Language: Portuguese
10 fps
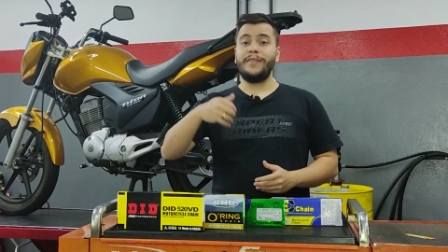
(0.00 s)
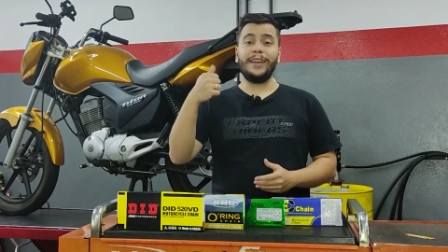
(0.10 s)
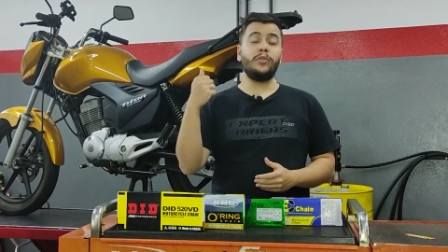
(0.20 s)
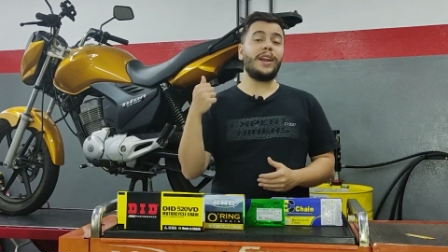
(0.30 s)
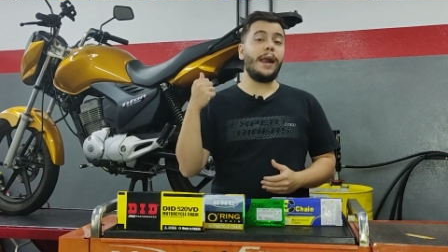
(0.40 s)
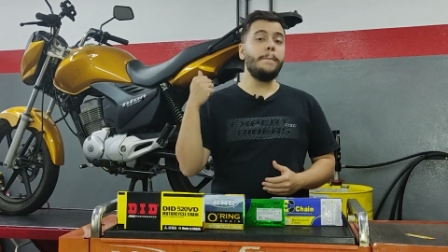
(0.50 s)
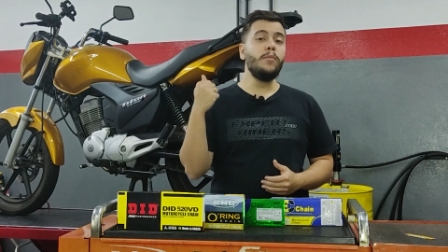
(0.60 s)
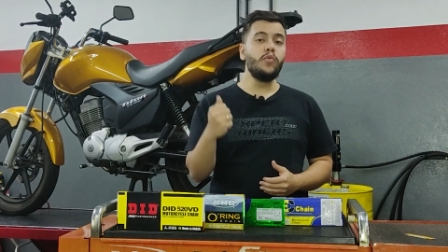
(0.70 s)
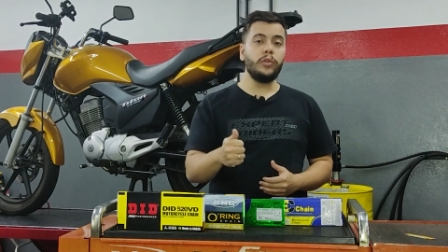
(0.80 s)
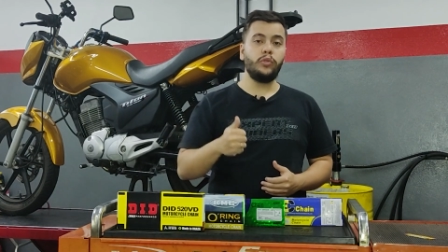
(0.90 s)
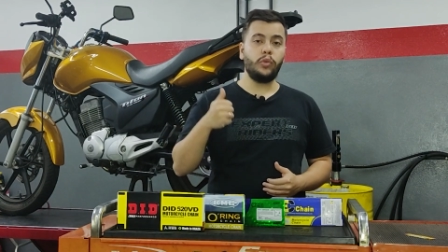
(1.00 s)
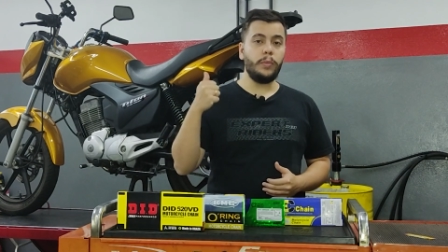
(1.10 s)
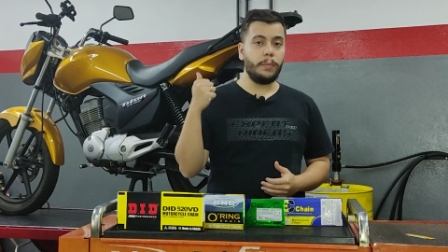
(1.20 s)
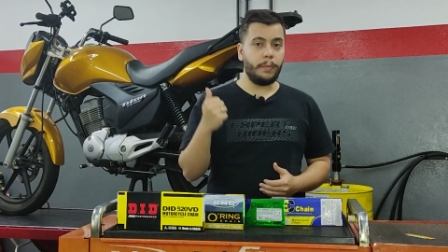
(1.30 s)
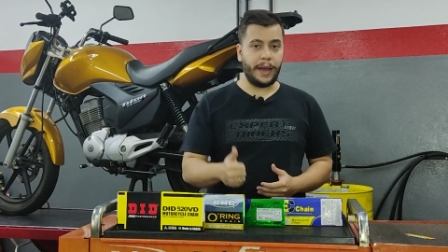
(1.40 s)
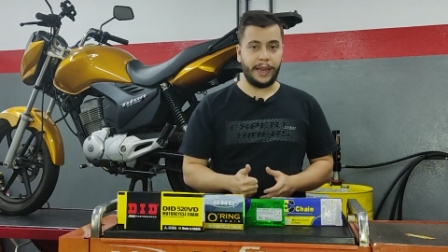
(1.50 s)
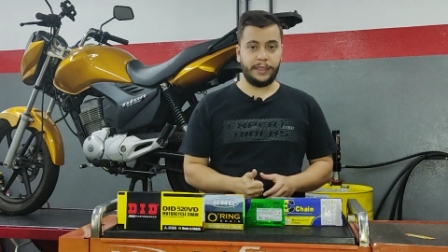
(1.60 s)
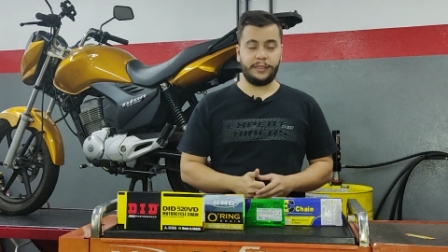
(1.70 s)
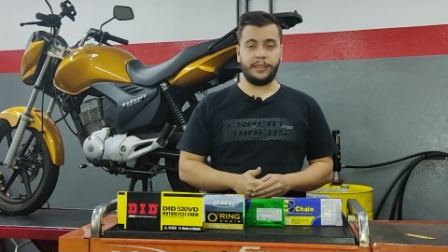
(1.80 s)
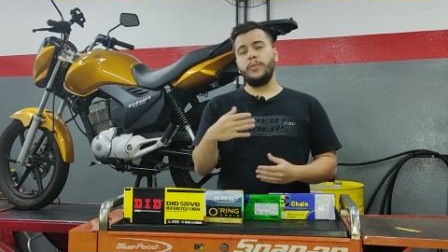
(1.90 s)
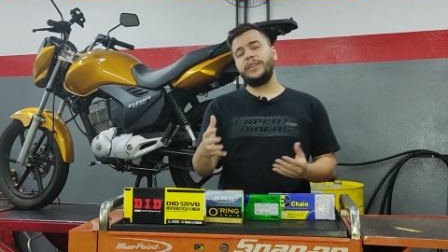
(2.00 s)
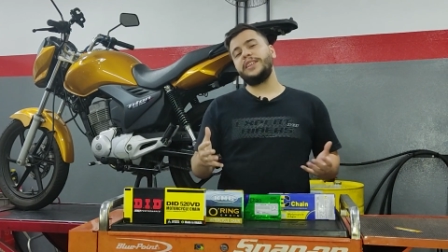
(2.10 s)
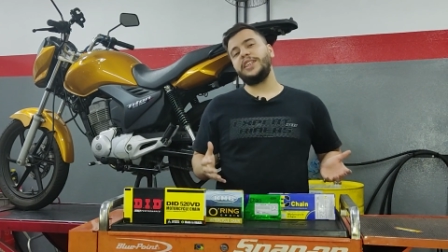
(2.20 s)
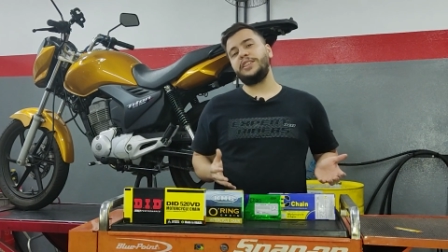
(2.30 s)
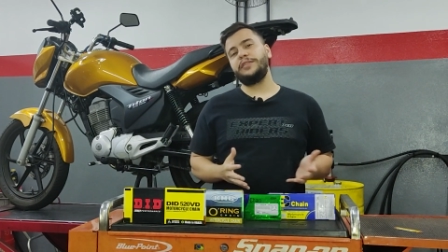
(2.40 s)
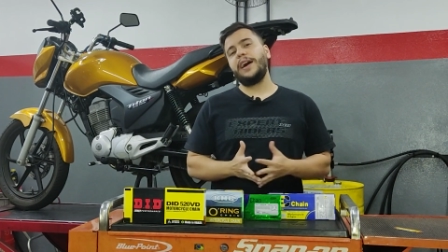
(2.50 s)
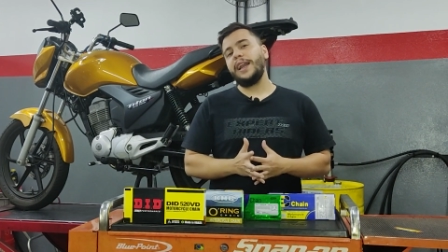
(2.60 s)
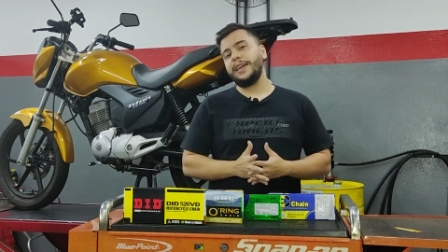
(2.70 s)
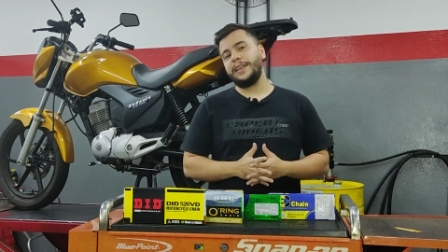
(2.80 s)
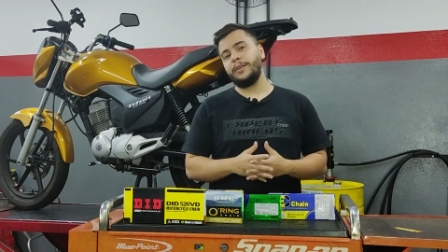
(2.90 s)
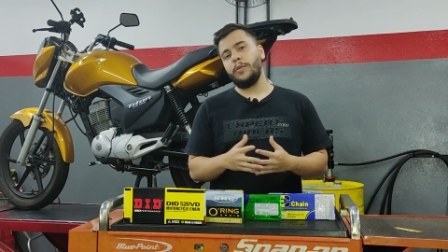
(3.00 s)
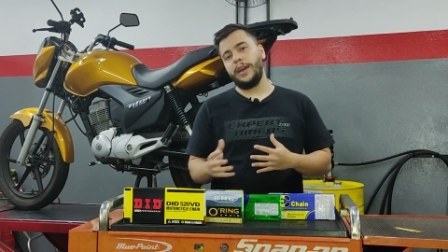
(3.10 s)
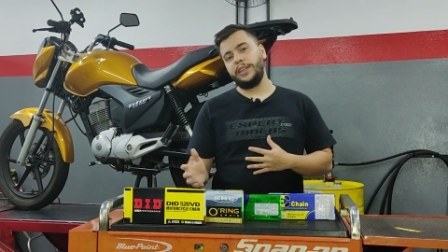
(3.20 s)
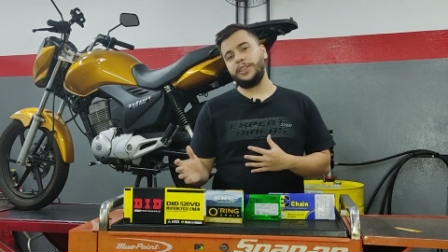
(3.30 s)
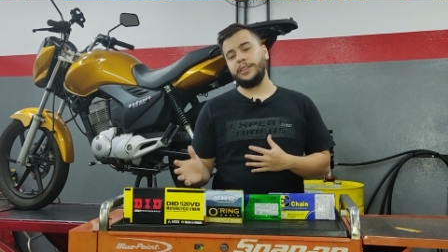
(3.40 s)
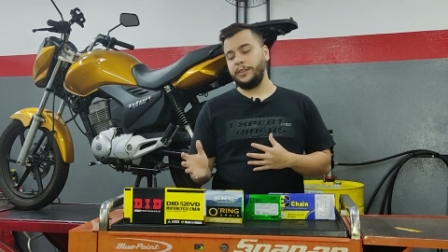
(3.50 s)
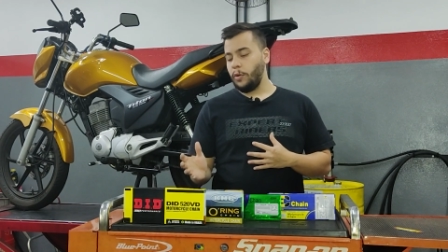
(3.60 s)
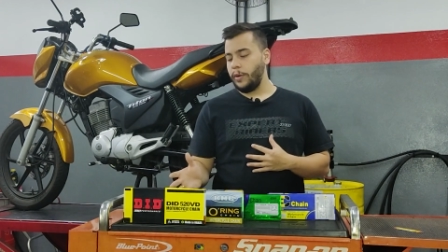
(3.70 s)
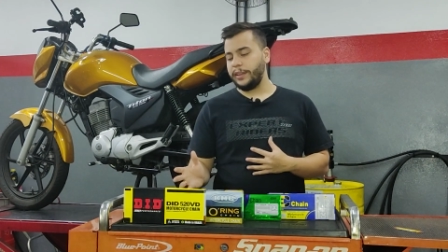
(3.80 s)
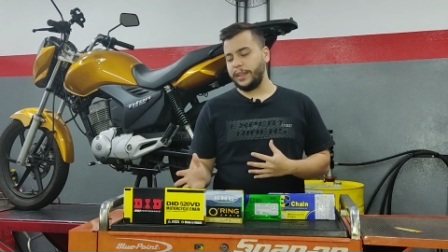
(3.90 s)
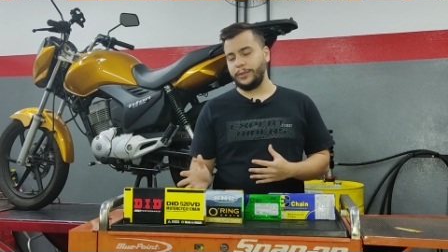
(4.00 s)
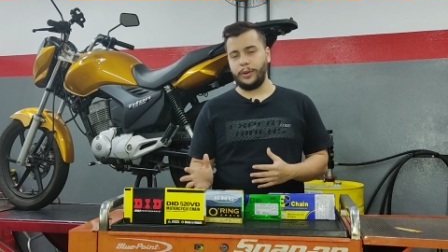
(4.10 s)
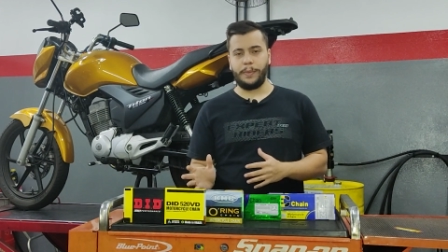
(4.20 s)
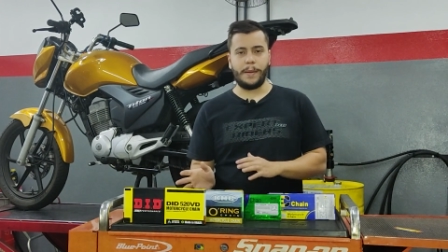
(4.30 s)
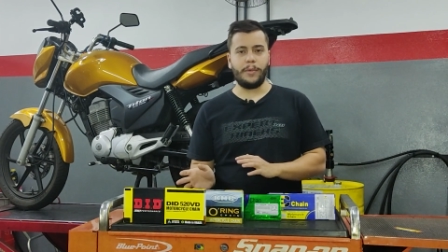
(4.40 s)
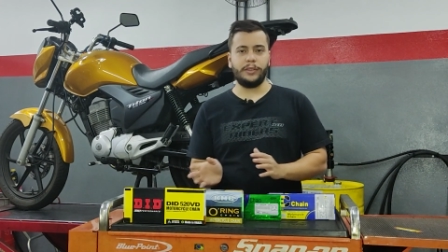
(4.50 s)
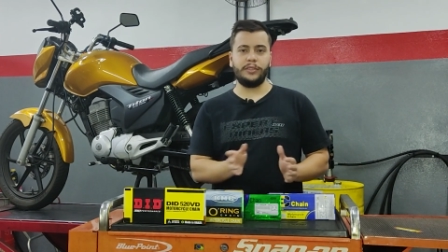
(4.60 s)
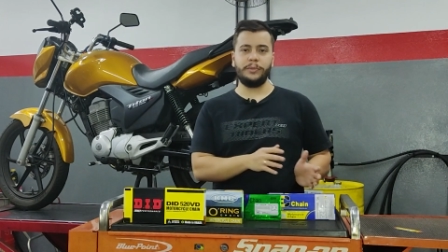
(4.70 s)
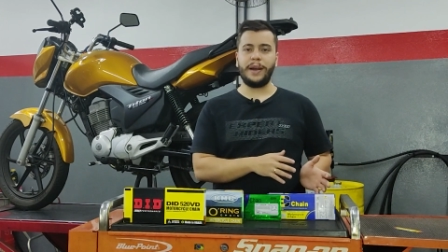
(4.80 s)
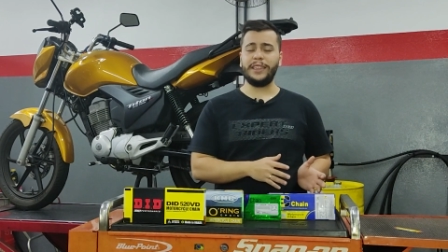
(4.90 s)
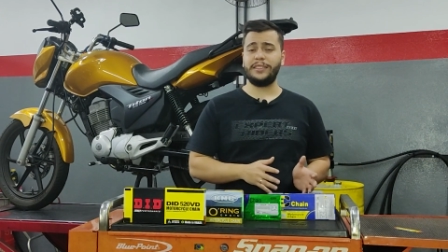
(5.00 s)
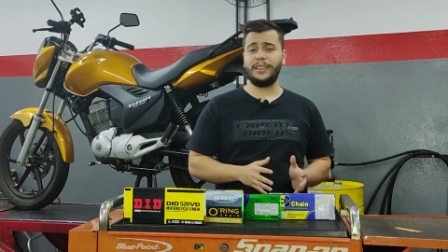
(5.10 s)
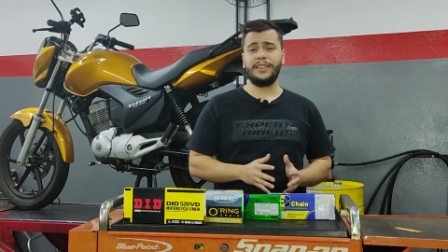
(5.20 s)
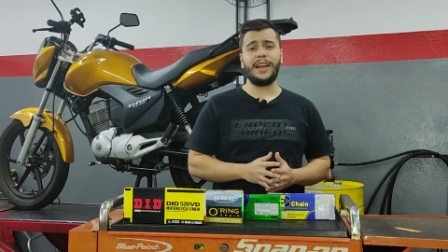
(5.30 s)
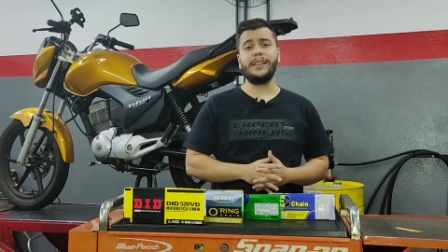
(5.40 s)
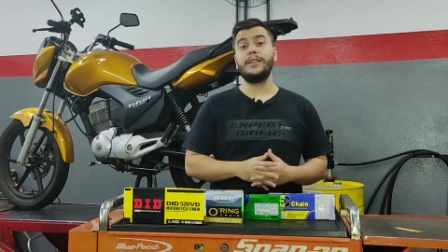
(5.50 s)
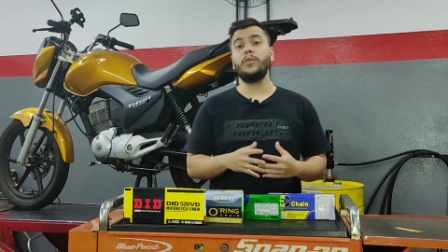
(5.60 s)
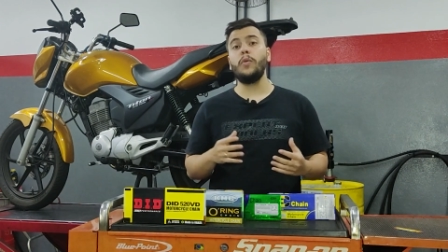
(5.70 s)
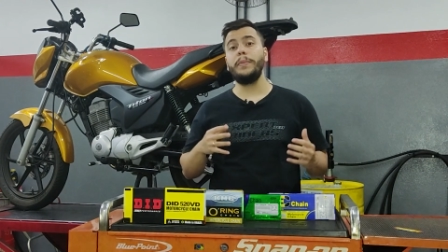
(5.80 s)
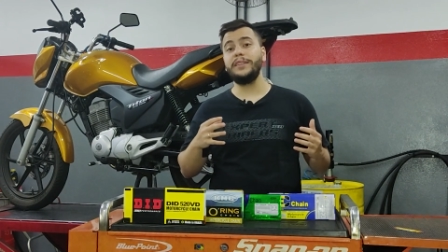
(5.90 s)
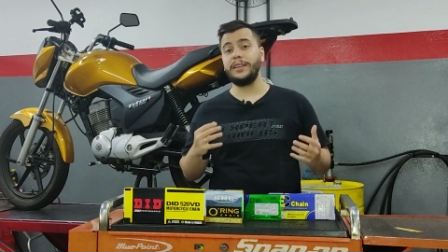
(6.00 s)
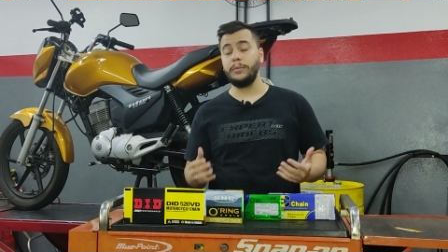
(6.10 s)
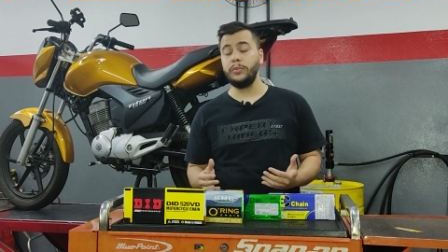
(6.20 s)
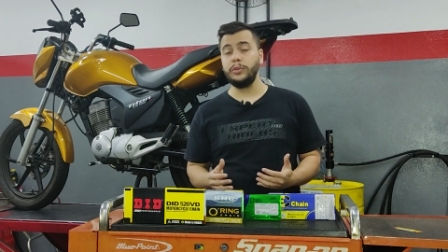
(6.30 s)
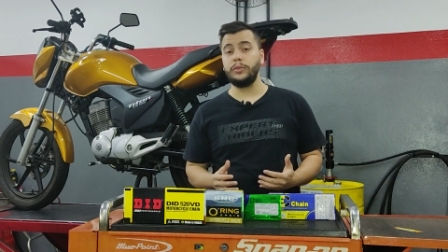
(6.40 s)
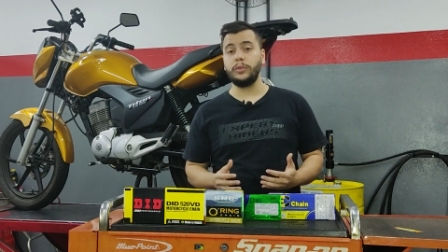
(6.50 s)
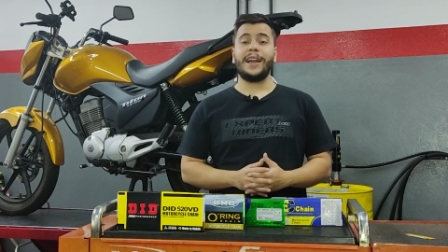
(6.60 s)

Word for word: vai durar muito mais. Muita gente fala que corrente com retentor para motos de baixa cilindrada não compensa muito.